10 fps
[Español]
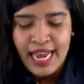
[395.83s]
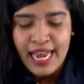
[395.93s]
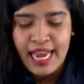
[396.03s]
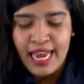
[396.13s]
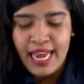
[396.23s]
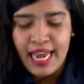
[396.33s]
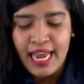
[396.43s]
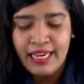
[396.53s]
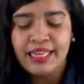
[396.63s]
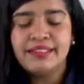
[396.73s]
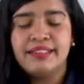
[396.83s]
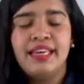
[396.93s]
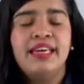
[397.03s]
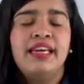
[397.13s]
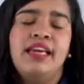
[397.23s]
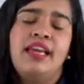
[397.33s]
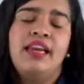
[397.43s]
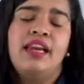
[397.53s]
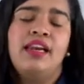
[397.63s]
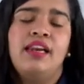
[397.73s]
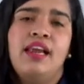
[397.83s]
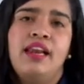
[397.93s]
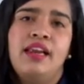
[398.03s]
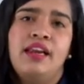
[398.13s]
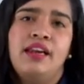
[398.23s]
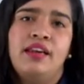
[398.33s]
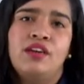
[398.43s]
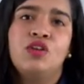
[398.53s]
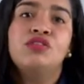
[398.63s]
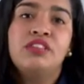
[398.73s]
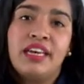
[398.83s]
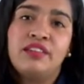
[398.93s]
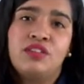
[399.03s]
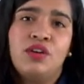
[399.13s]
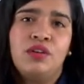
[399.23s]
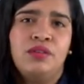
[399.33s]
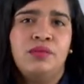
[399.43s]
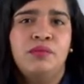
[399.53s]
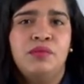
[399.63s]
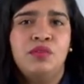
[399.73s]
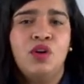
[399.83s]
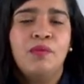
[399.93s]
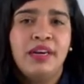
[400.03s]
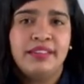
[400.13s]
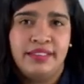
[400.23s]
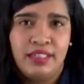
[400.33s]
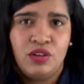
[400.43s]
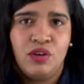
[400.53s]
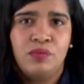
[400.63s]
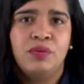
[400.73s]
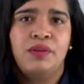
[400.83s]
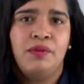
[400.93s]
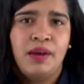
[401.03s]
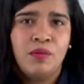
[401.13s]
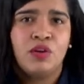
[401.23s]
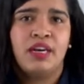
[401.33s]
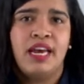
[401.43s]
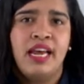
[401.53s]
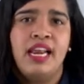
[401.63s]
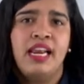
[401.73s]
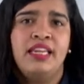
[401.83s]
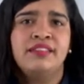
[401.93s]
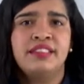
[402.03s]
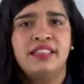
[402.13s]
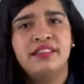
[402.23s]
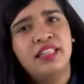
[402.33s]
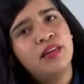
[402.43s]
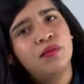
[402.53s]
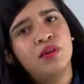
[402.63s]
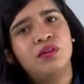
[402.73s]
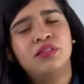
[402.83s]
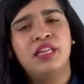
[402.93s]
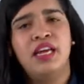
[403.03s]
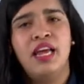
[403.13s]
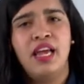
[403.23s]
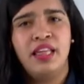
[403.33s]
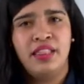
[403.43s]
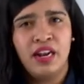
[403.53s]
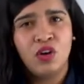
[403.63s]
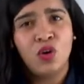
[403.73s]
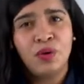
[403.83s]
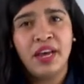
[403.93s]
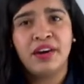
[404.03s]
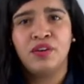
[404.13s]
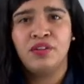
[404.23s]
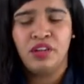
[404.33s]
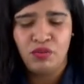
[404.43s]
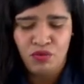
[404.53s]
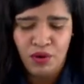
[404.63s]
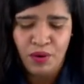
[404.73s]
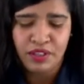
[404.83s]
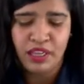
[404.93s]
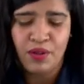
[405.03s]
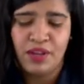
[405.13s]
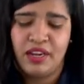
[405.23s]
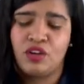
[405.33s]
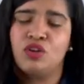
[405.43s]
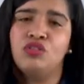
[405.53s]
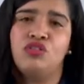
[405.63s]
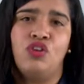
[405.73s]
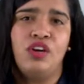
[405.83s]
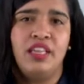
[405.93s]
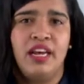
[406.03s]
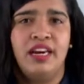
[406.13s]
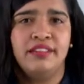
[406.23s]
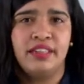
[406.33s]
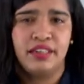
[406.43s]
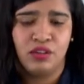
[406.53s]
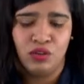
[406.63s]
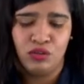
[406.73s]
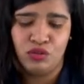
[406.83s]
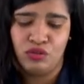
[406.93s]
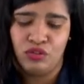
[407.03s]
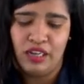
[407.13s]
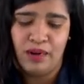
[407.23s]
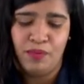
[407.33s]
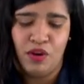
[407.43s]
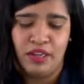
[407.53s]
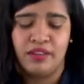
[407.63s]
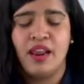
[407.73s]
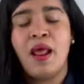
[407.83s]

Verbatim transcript: en, ese, en el, contexto doméstico, pues vemos que el incentivo del gobierno y del nuevo Estado es consolidar esa reconstrucción de la polis.